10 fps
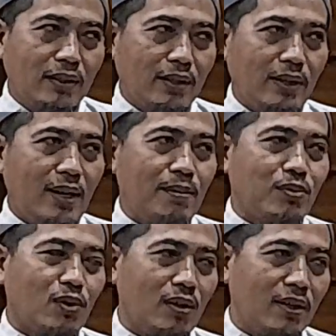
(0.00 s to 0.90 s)
Jadi
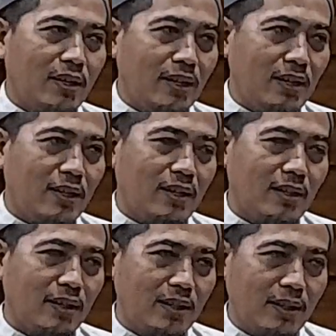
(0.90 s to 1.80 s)
Amsol ini
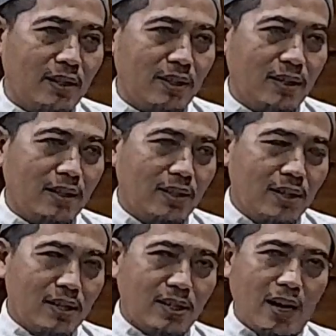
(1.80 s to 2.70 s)

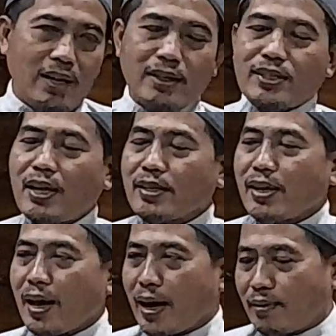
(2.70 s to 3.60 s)
sangat
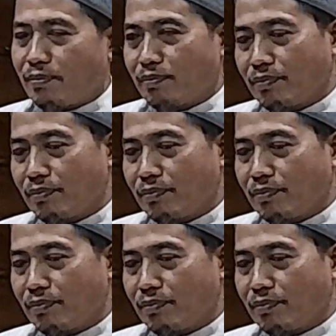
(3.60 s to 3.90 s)
disia-siakan.